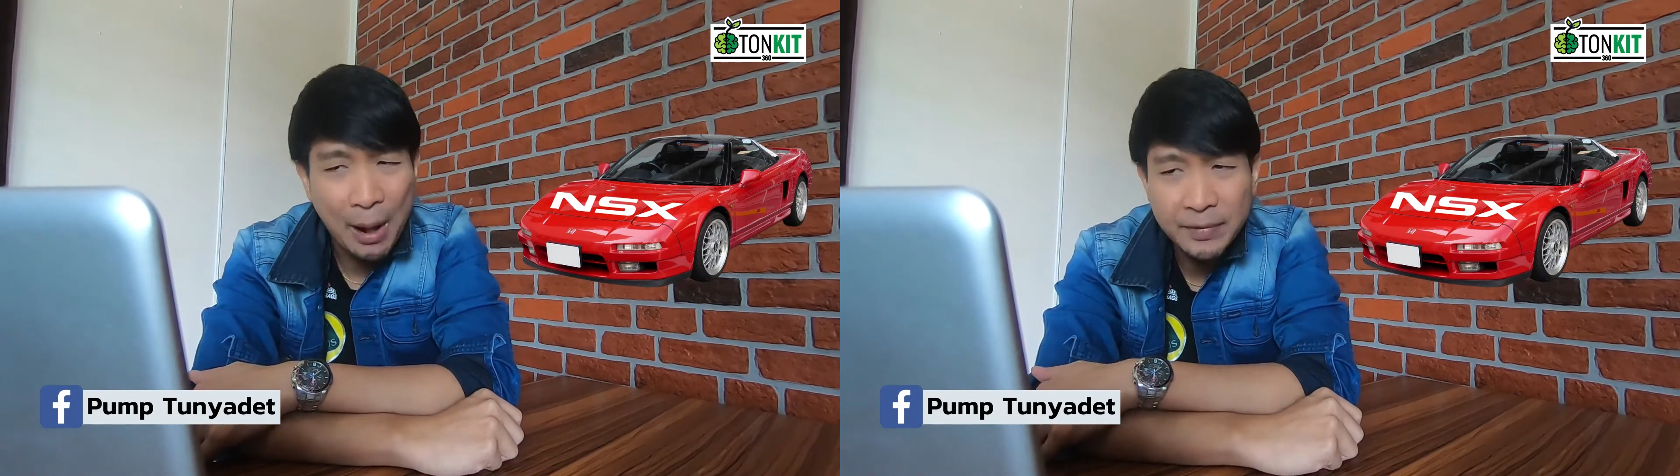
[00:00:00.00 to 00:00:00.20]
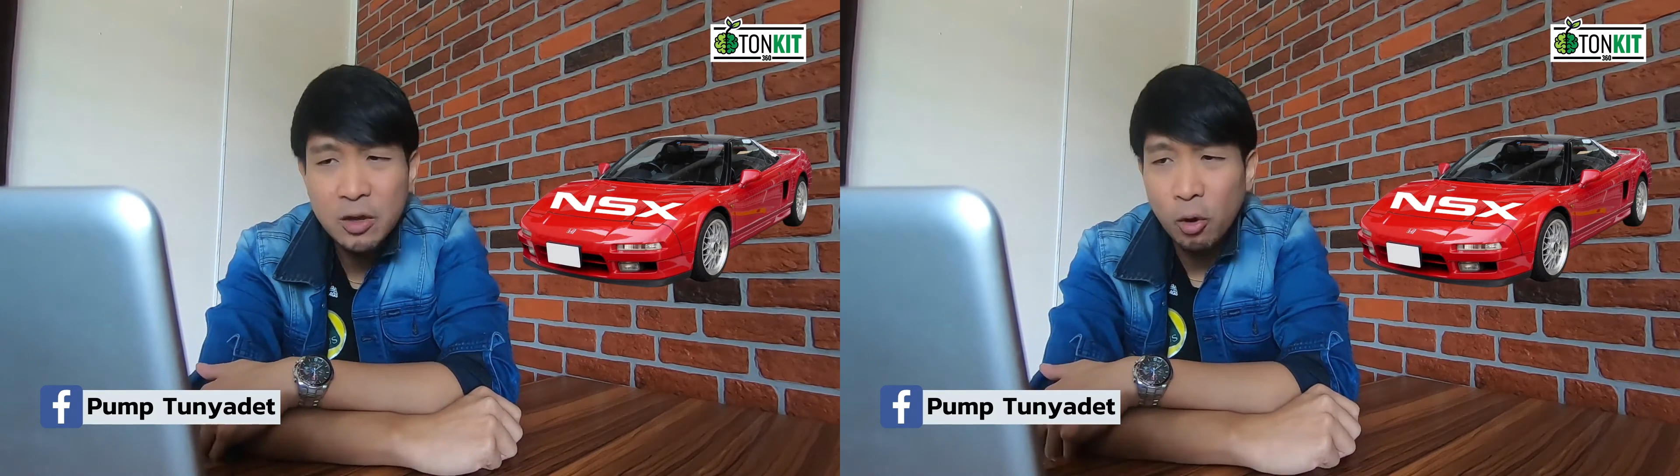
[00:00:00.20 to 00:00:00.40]
ค
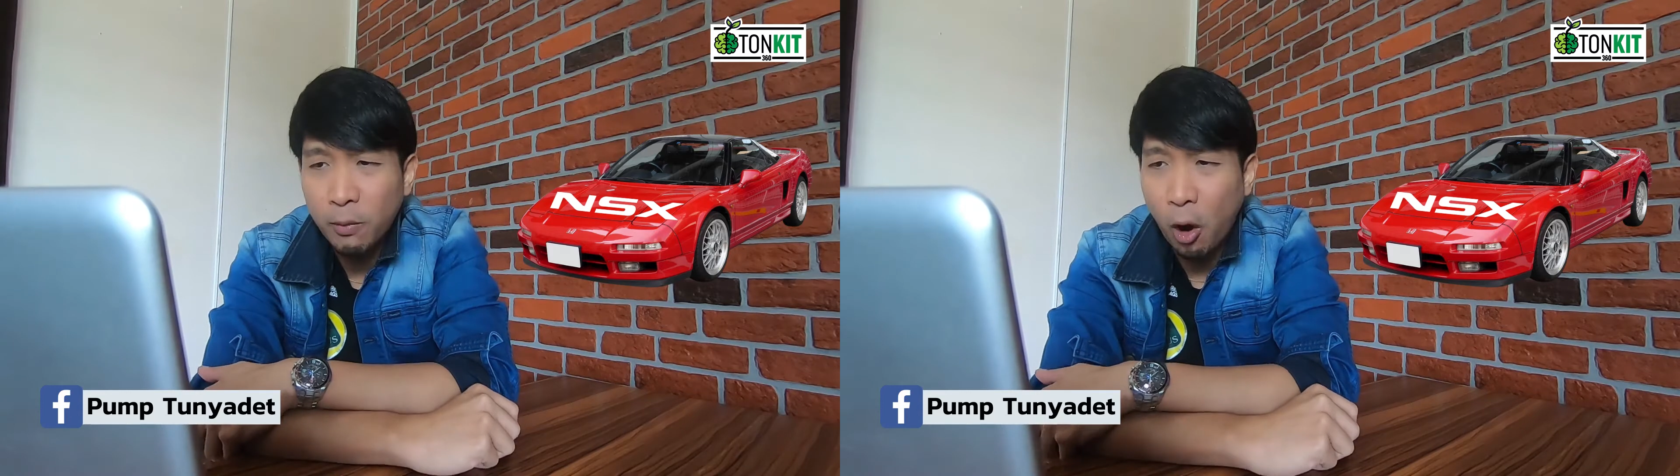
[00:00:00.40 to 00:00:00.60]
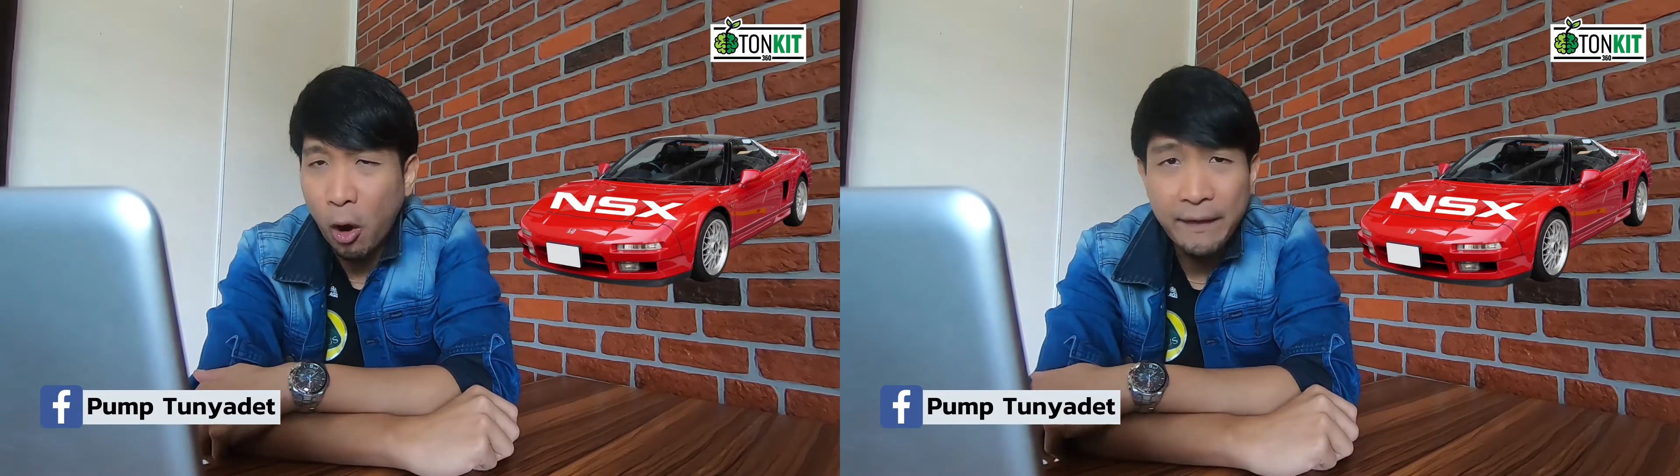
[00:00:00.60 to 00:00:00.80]
วามนิยม
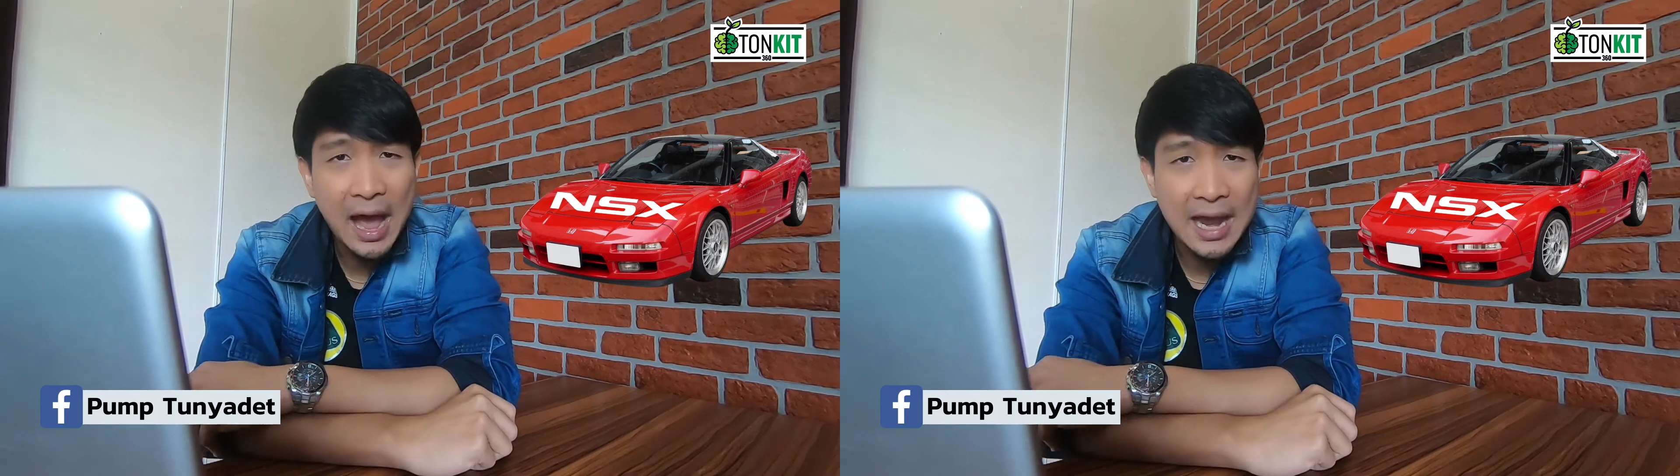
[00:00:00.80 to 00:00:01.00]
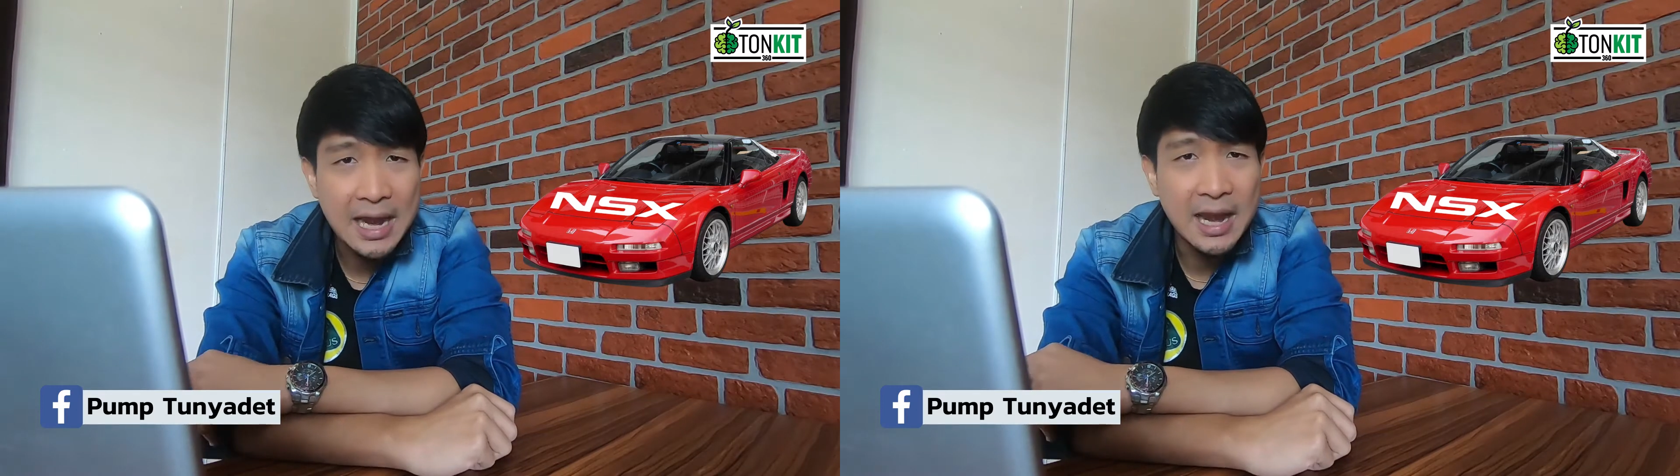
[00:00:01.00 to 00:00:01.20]

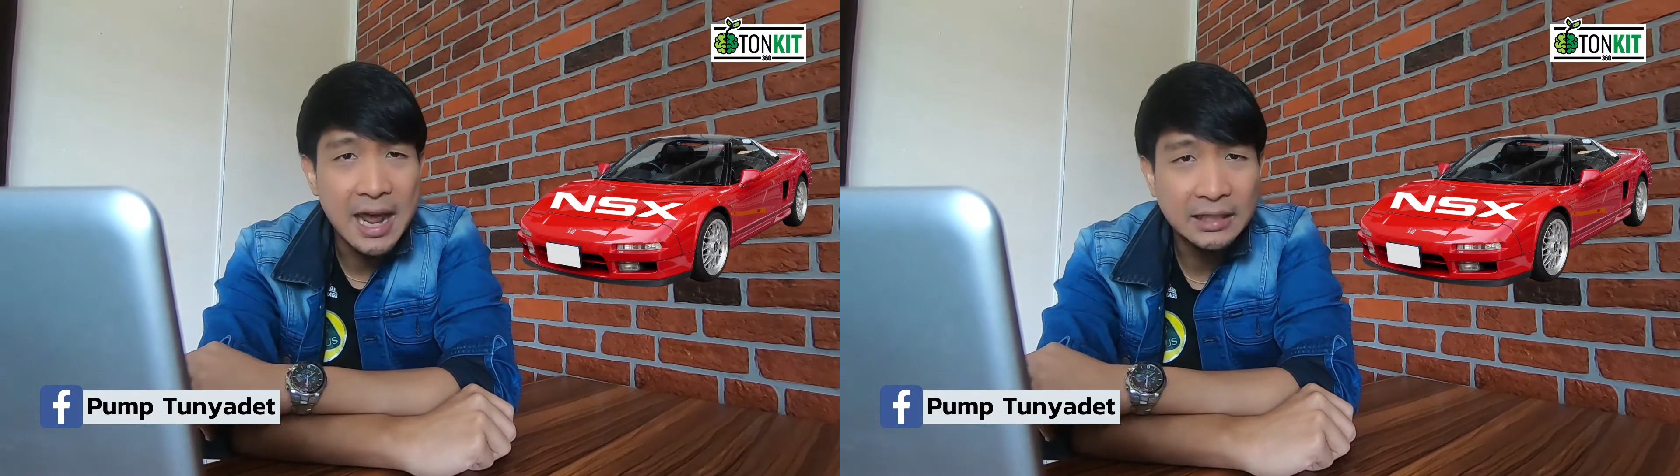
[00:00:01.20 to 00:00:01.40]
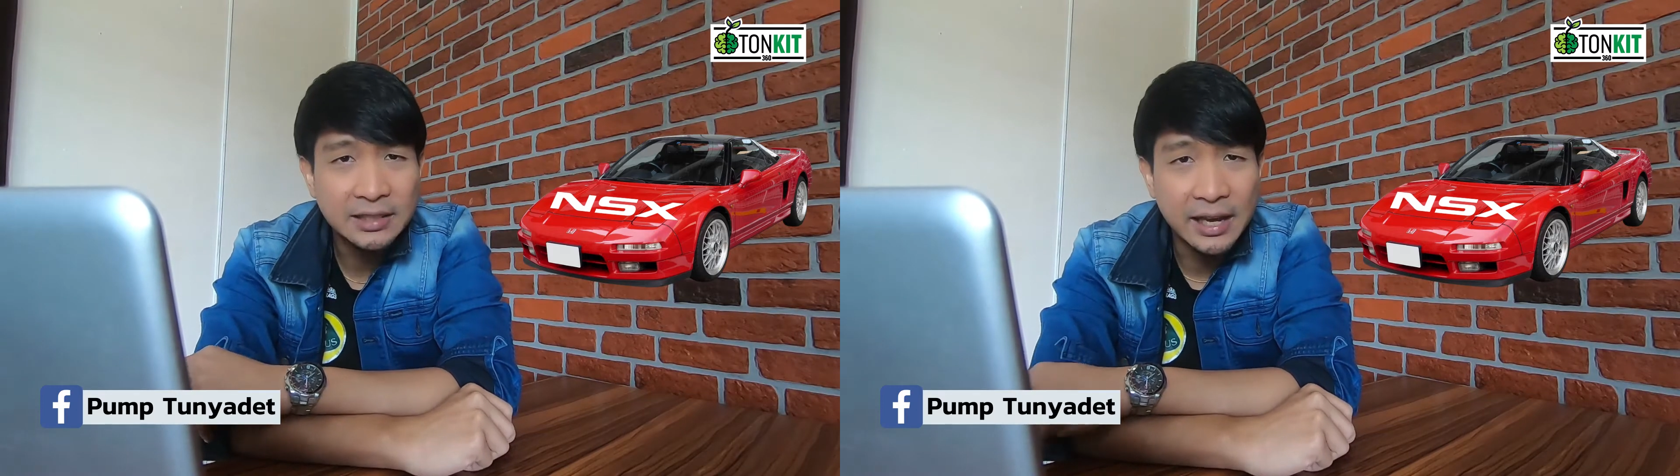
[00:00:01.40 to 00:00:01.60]
Honda
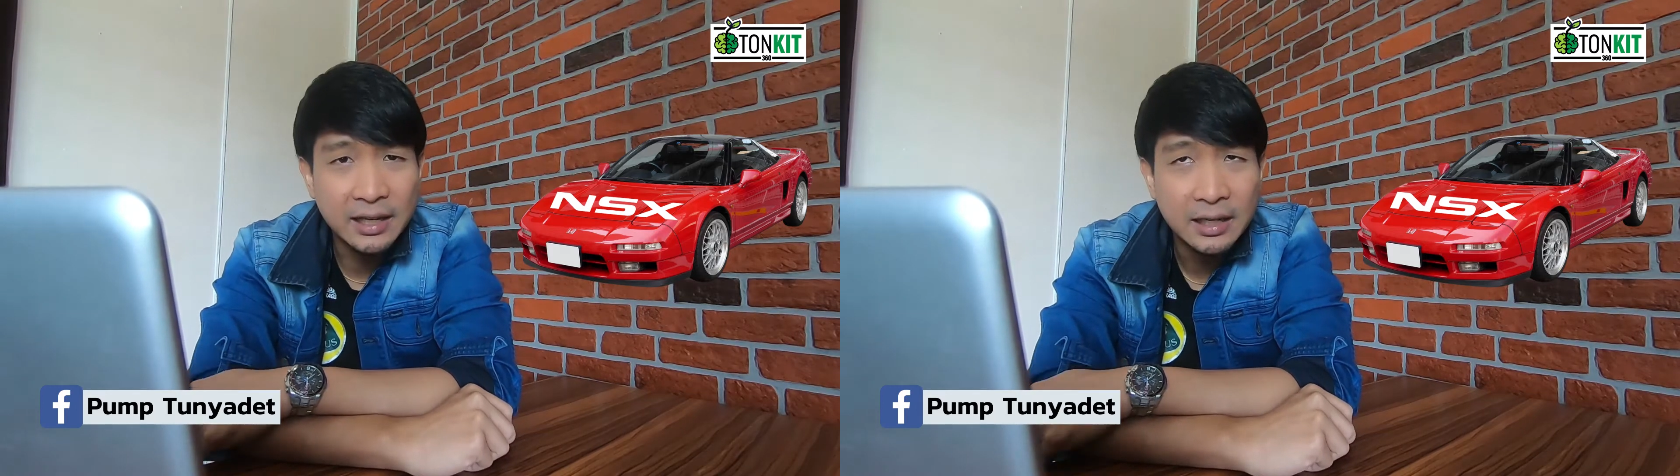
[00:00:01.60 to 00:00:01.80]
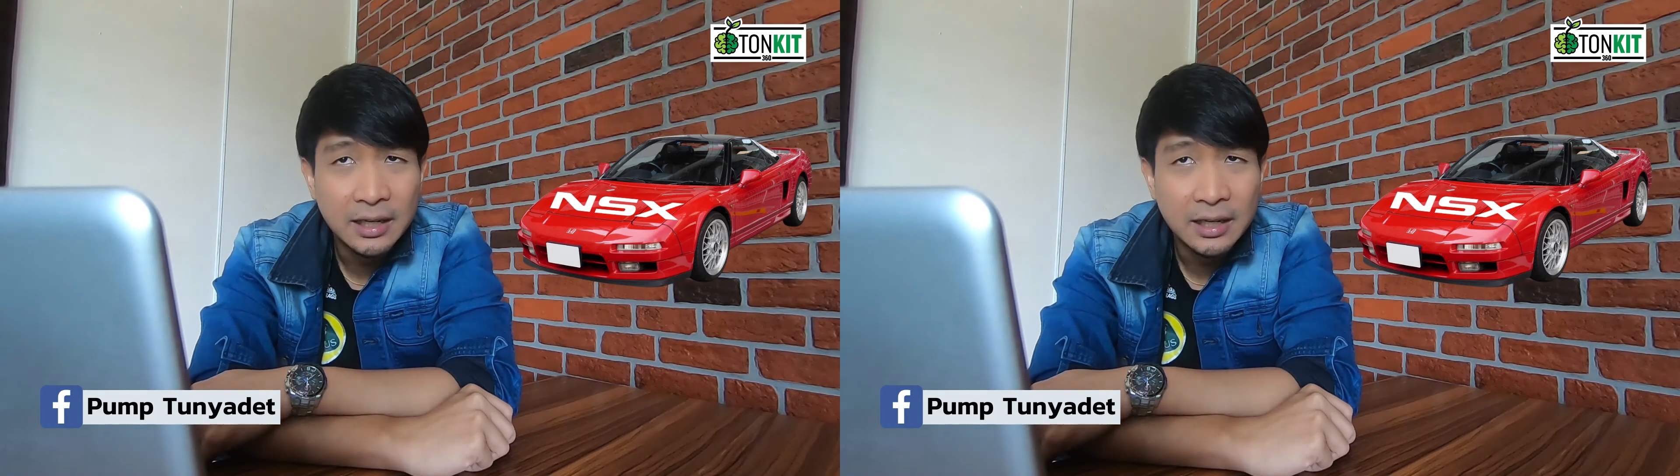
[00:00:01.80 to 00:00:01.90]
NSX